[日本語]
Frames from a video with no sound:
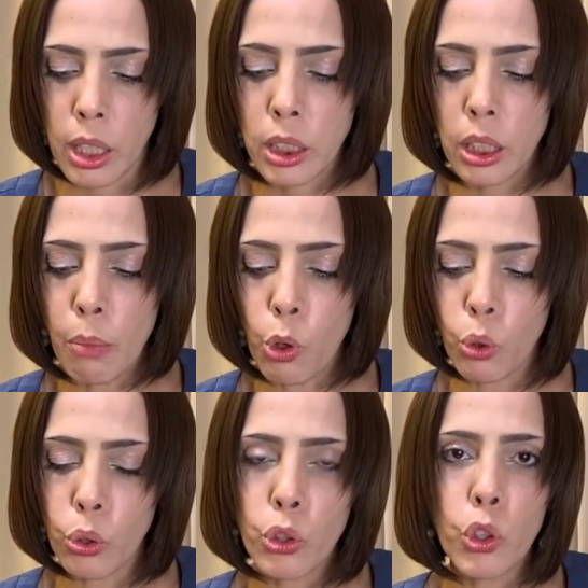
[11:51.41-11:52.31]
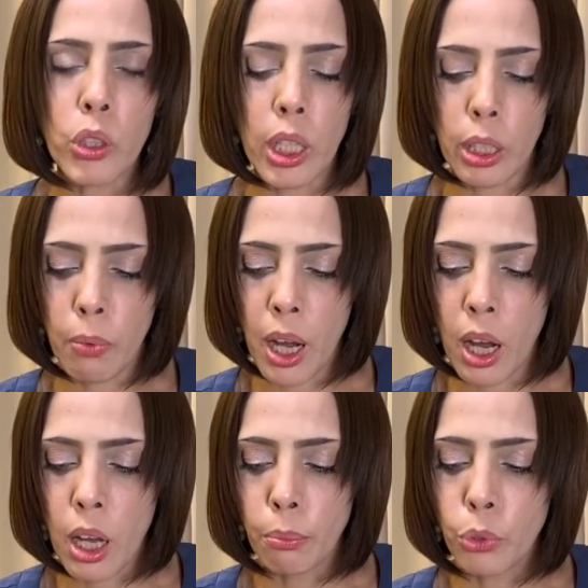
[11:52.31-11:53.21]
しかもこの調査で
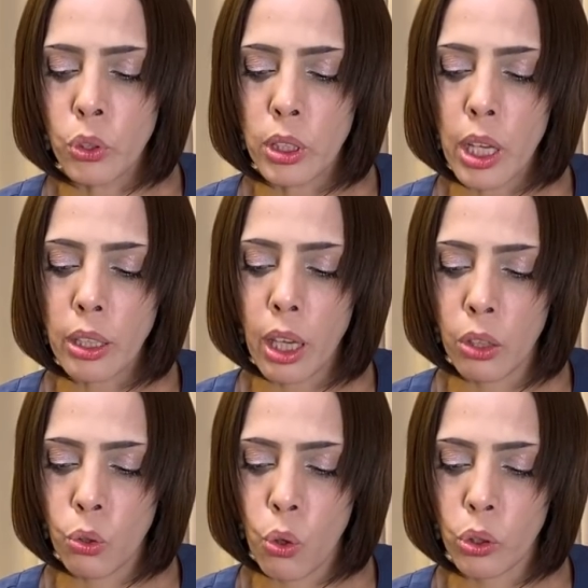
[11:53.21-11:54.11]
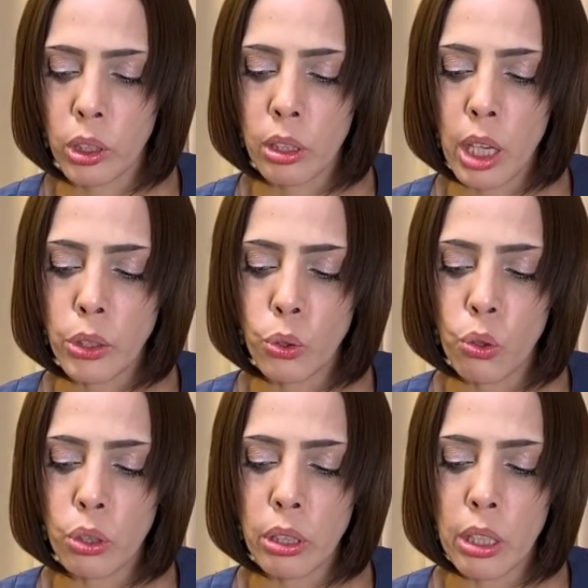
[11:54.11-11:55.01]
は、文政権の北
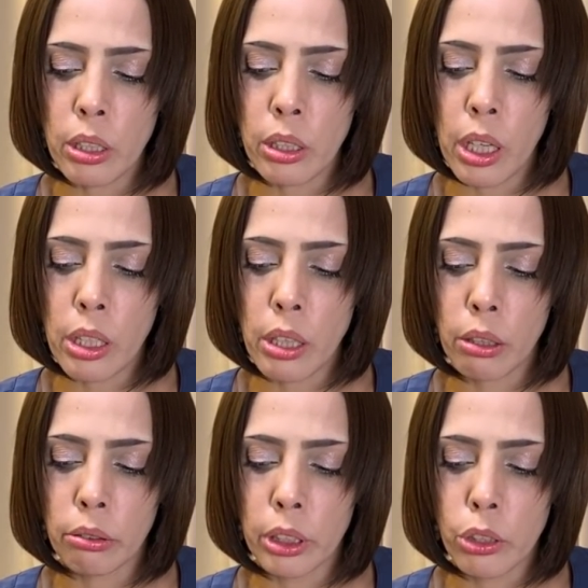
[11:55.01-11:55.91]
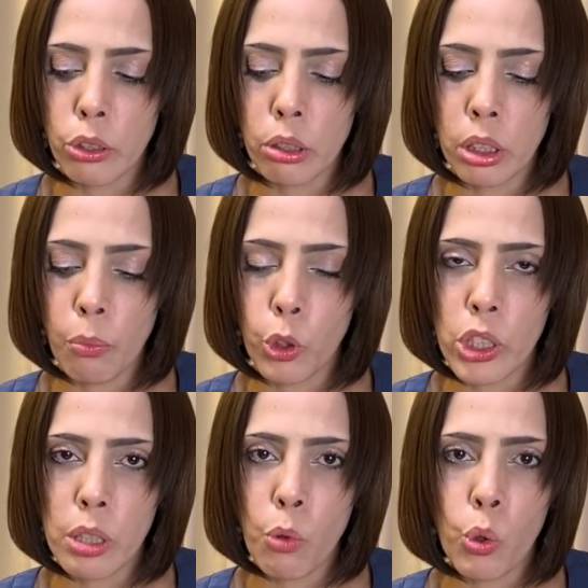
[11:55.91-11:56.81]
朝鮮政策についても
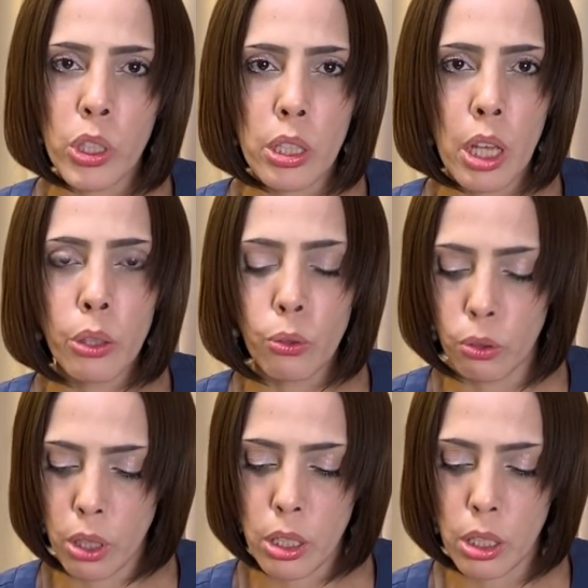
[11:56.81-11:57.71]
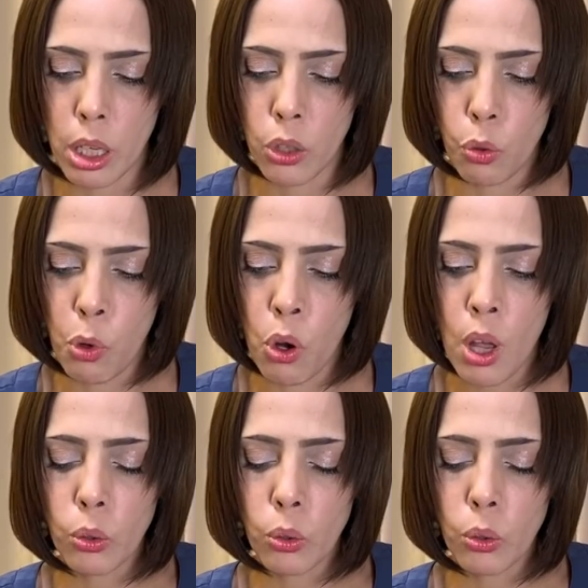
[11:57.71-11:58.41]
質問しているんですけれども、